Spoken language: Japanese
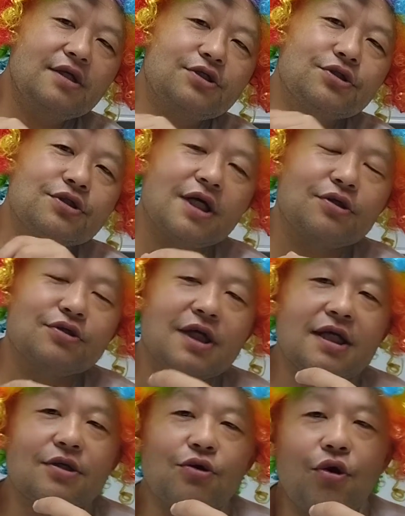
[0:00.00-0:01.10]
出席の
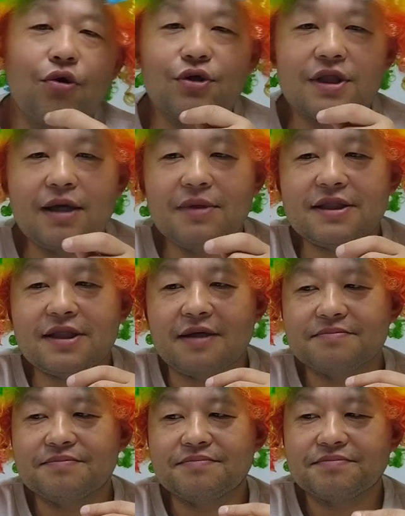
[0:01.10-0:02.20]
際にこう答えました